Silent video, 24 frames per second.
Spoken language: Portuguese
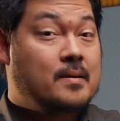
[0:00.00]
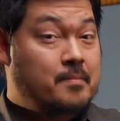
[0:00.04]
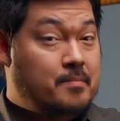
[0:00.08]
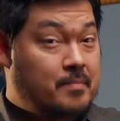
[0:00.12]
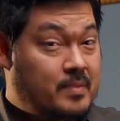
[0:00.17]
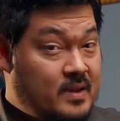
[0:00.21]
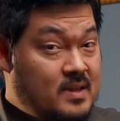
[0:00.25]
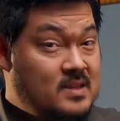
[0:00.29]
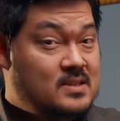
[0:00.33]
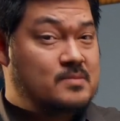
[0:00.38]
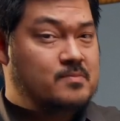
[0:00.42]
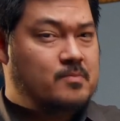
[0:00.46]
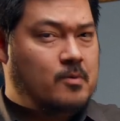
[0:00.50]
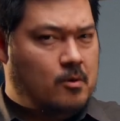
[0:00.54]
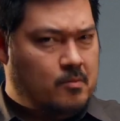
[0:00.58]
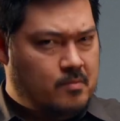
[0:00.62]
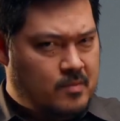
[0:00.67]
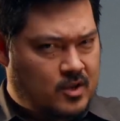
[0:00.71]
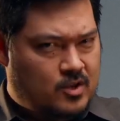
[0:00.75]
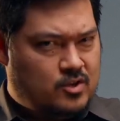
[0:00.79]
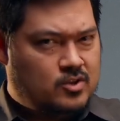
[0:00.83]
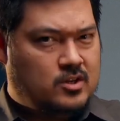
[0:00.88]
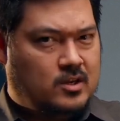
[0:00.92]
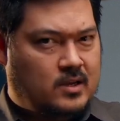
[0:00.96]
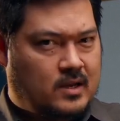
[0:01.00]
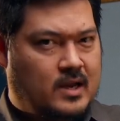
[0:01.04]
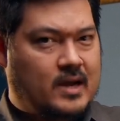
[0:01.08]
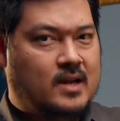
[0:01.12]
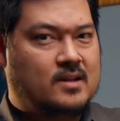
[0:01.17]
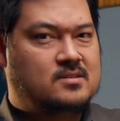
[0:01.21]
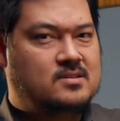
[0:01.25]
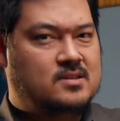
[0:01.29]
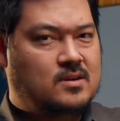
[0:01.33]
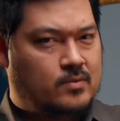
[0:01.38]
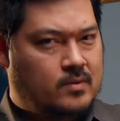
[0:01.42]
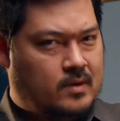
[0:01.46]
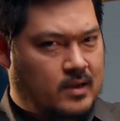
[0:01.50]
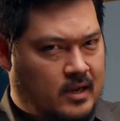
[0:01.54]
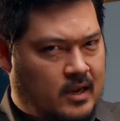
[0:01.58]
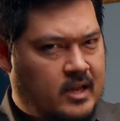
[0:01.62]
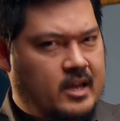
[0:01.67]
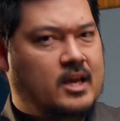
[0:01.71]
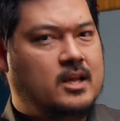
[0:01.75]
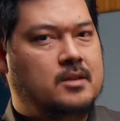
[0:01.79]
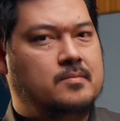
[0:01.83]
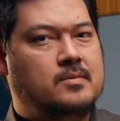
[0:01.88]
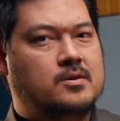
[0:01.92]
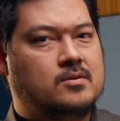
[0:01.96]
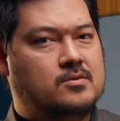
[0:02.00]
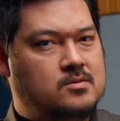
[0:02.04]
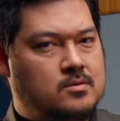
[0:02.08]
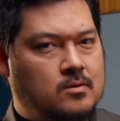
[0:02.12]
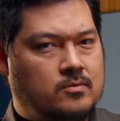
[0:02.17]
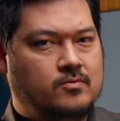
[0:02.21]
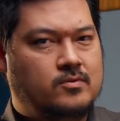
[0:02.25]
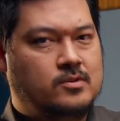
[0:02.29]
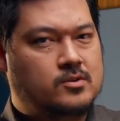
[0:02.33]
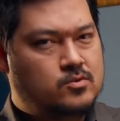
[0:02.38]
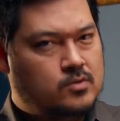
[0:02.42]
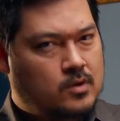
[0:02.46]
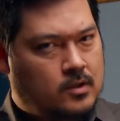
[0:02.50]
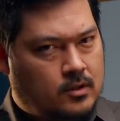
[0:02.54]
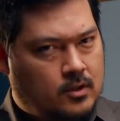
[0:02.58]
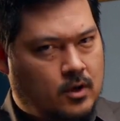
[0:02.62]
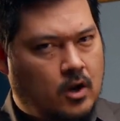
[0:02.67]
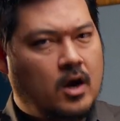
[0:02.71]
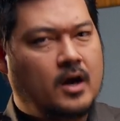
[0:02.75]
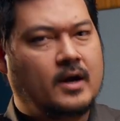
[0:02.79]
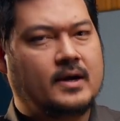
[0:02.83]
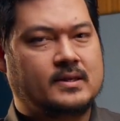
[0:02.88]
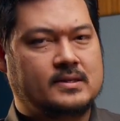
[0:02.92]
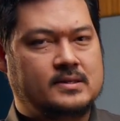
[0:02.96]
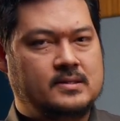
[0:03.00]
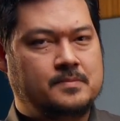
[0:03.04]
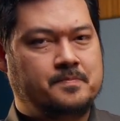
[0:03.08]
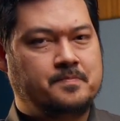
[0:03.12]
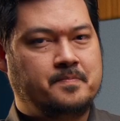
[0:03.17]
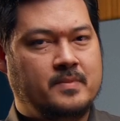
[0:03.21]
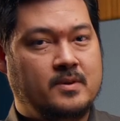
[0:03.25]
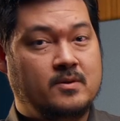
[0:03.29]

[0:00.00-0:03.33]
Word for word: principalmente ligados ao Guilherme e ao seu vício em drogas,